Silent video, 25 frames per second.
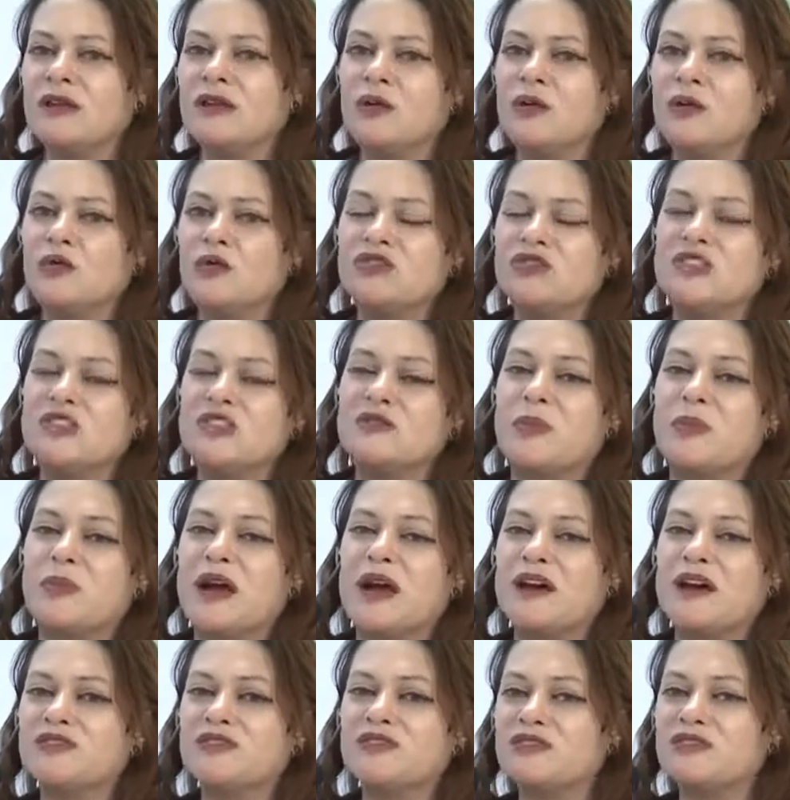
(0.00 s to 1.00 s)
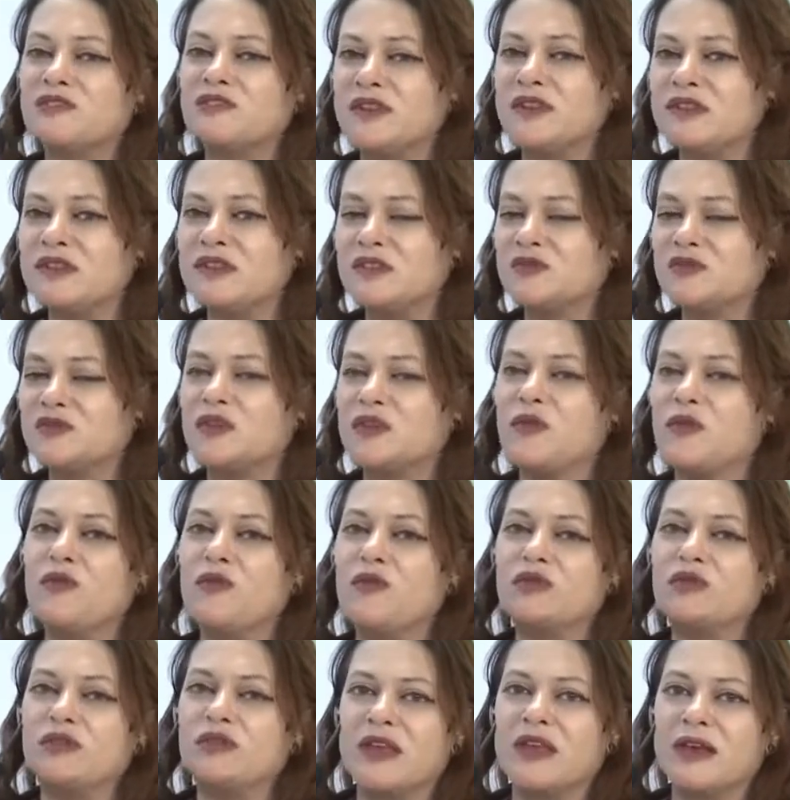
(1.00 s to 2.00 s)
os espaços físicos que eu
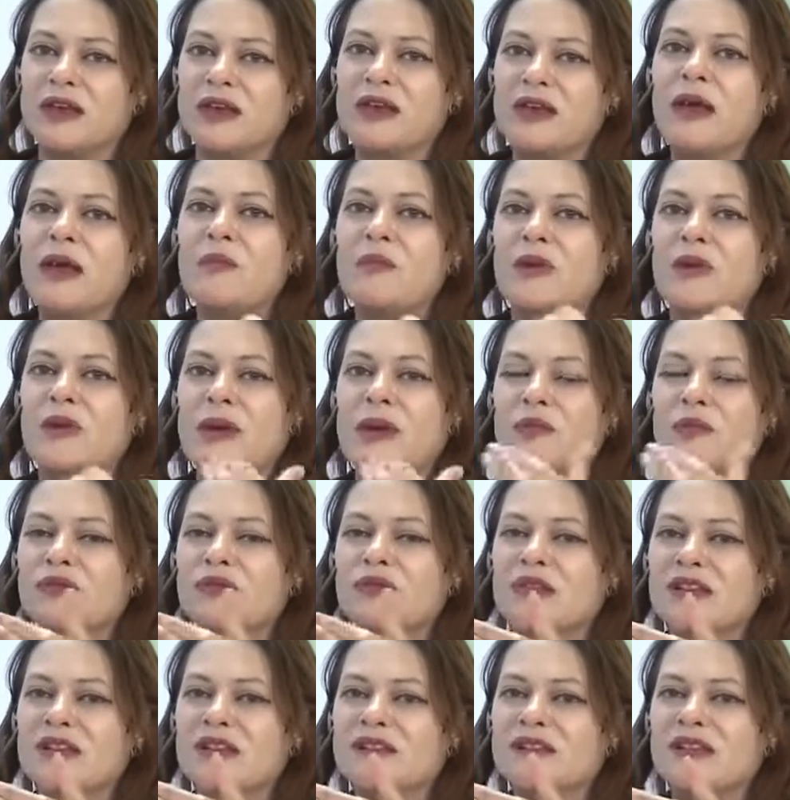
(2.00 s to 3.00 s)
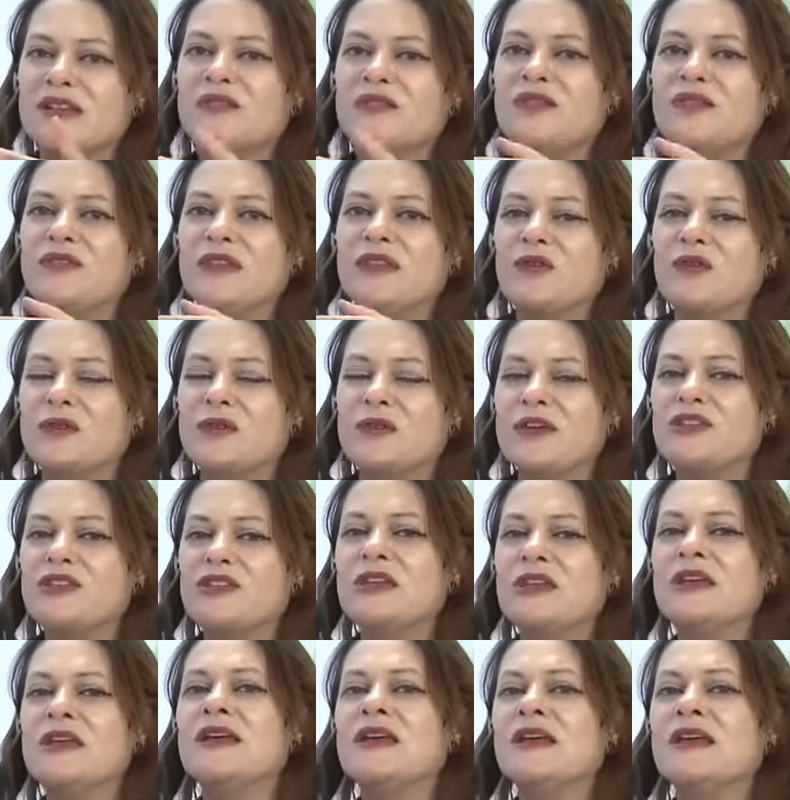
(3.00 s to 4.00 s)
vou ter para poder estar finalmente